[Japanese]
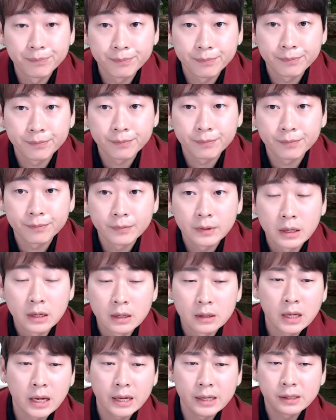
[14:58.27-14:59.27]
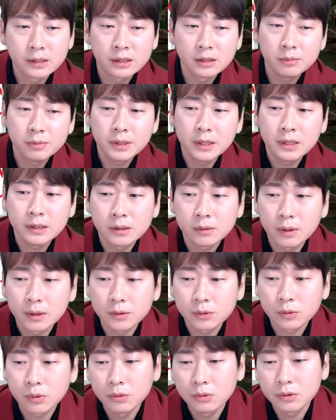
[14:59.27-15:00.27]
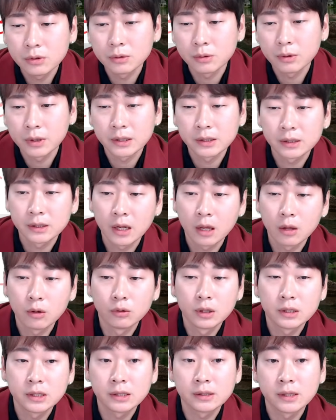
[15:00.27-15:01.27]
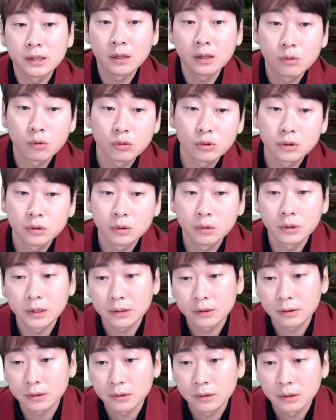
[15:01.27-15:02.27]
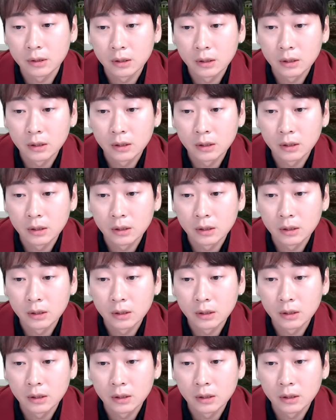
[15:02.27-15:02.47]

うん。で、SBS はソウルのやつなので、じゃあ国のやつ。